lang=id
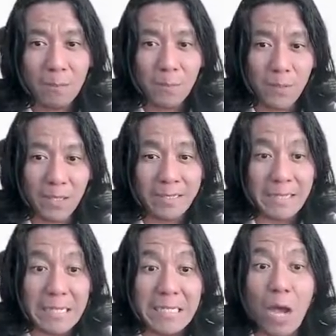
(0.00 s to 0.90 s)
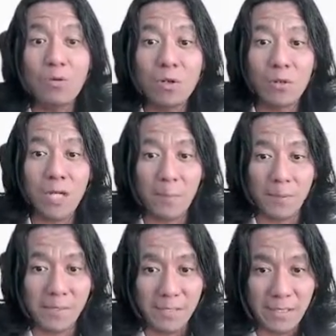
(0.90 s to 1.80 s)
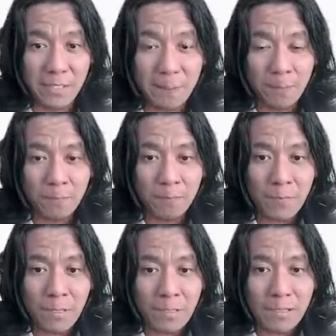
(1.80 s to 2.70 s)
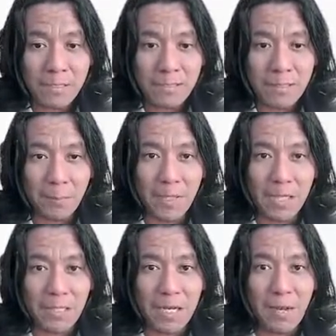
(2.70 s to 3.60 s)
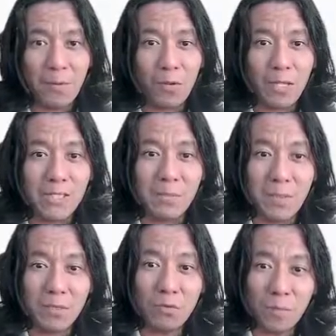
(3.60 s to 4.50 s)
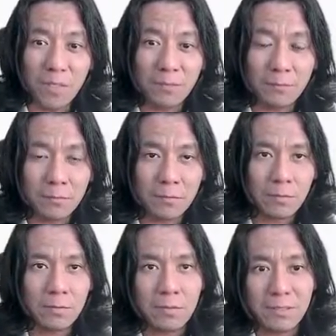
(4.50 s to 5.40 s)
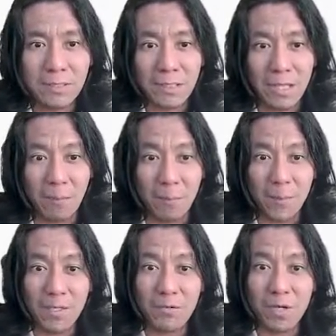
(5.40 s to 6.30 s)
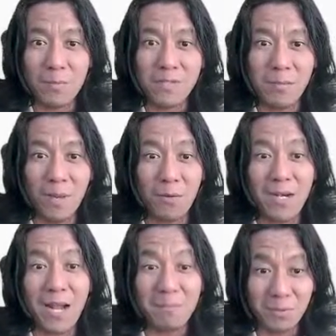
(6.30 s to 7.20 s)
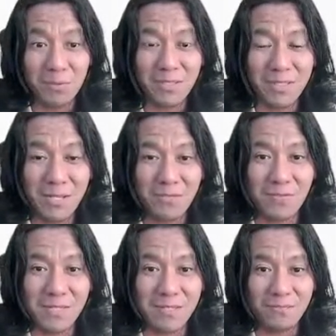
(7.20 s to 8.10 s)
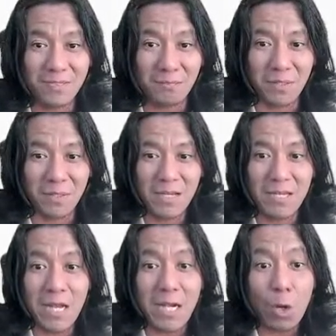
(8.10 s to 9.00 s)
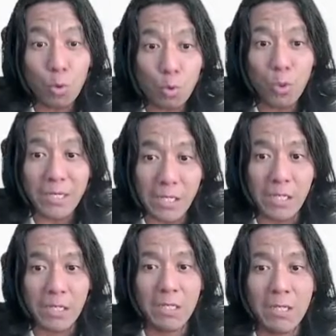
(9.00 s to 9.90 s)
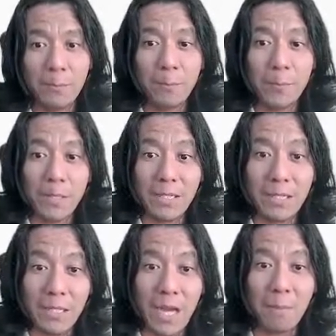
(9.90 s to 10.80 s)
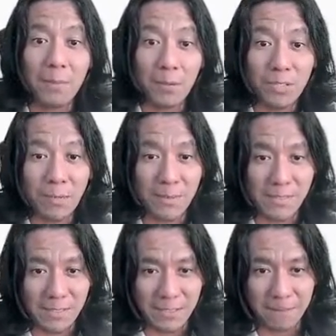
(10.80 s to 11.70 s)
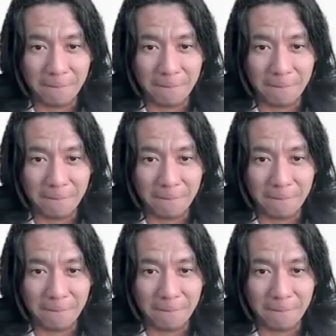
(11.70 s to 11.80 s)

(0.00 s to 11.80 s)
peer E download capacity, tapi karena dalam konteks peer-to-peer, setiap peer juga bisa melakukan upload, tidak cuma server gitu ya. Jadi ada UI, peer E upload capacity.